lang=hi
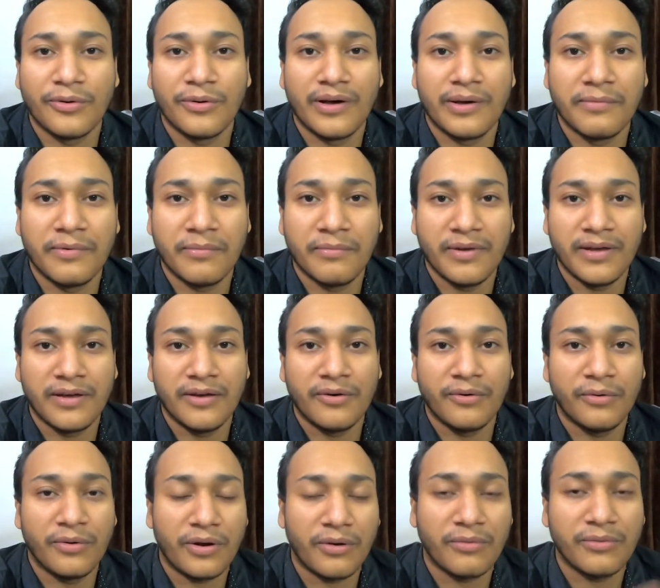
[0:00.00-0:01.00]
अभी मैं
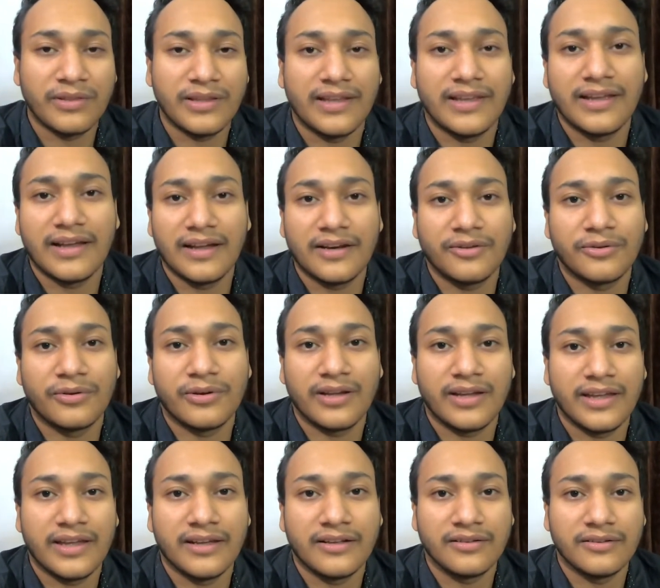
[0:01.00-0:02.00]
हो रहा हूँ तैयार थोड़ा
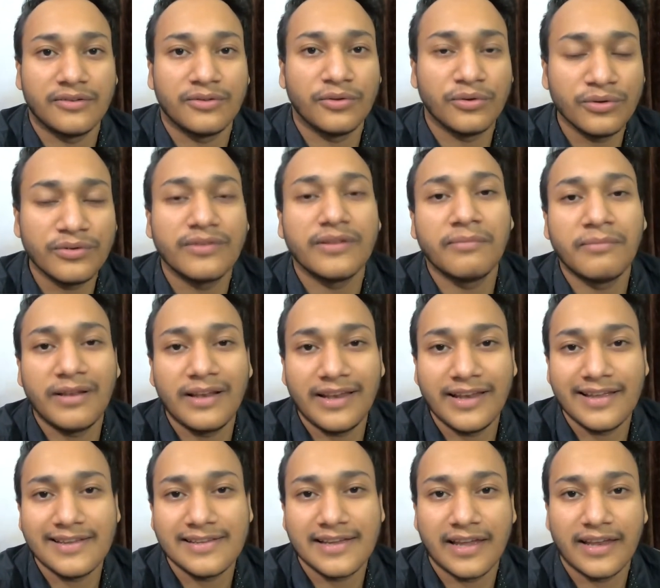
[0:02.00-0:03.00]
एक दोस्त से
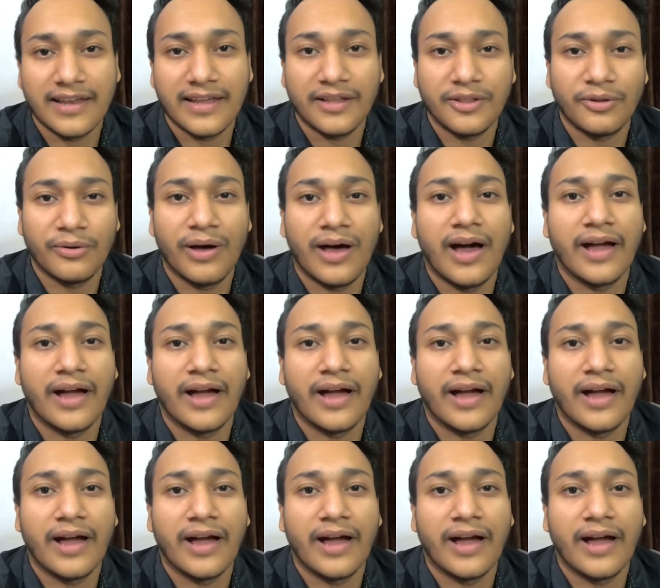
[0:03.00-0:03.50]
मिलने जाना है तो